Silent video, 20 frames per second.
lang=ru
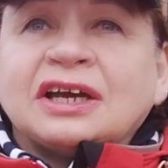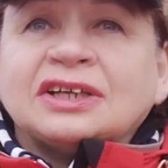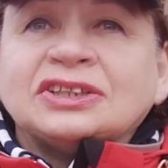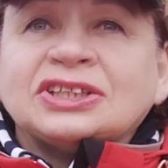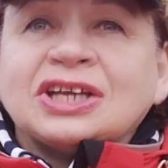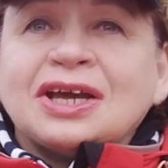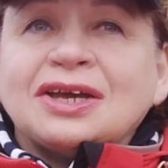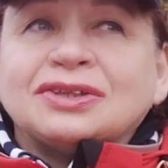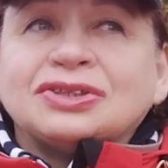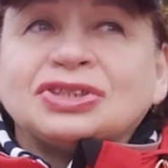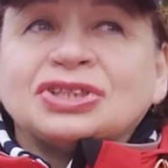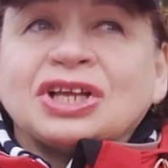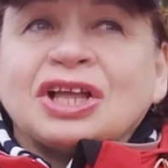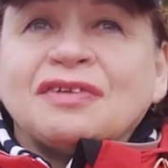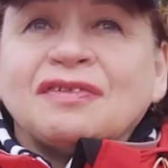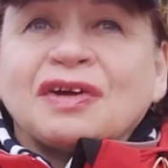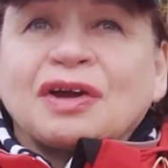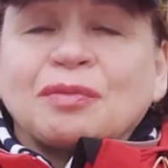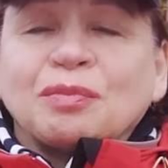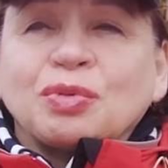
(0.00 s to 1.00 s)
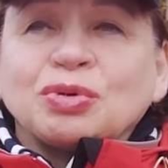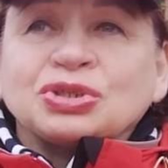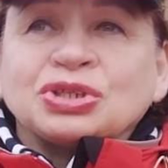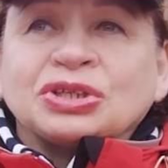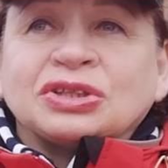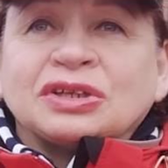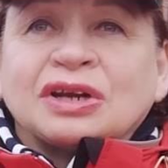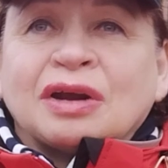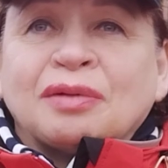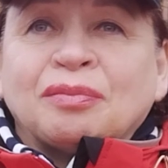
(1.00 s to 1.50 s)
хотя этот человек
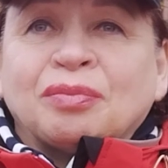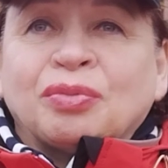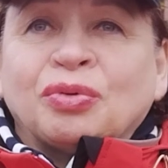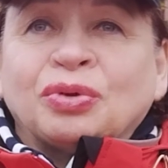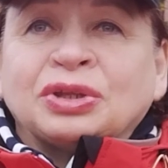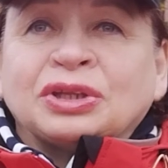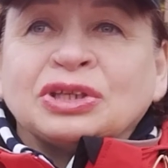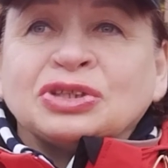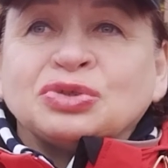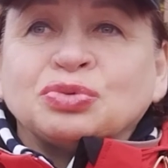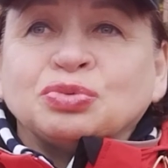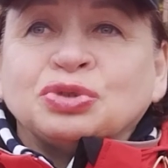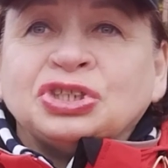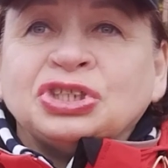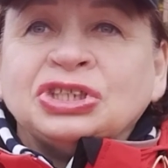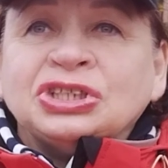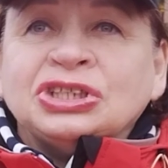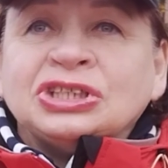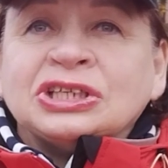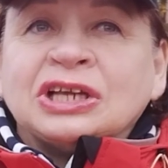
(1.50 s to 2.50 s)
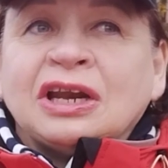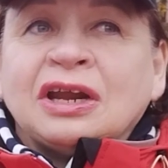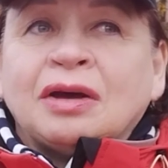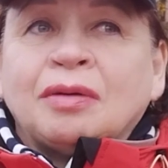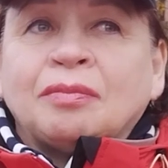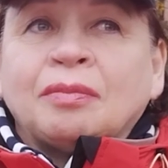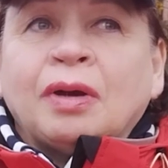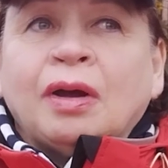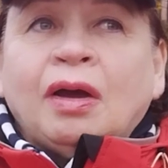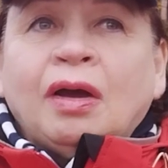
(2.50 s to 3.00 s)
может работать
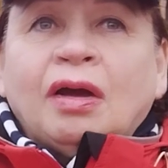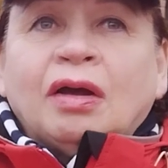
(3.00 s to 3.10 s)
учителем,